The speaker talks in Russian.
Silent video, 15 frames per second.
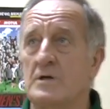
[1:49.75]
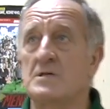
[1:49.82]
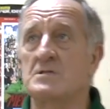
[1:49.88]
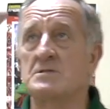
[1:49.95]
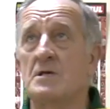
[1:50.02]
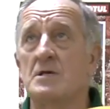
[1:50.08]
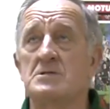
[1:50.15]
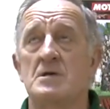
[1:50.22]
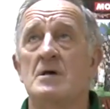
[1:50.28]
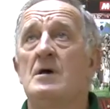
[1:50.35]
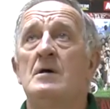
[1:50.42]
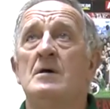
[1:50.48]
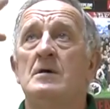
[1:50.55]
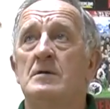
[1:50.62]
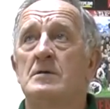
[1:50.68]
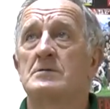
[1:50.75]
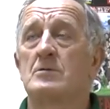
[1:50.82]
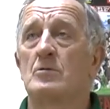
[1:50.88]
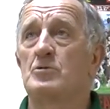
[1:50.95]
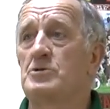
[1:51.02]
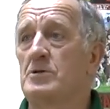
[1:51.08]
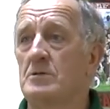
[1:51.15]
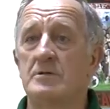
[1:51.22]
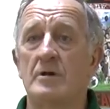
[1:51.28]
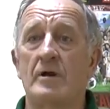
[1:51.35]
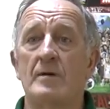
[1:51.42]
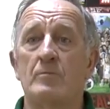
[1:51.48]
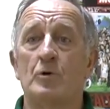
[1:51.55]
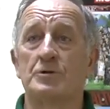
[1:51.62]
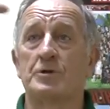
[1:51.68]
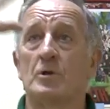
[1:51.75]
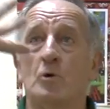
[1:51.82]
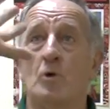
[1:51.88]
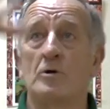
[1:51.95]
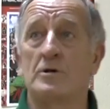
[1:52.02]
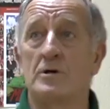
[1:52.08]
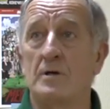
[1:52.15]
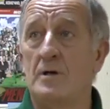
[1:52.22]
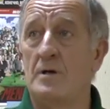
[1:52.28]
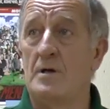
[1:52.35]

А здесь исключительно работа ног,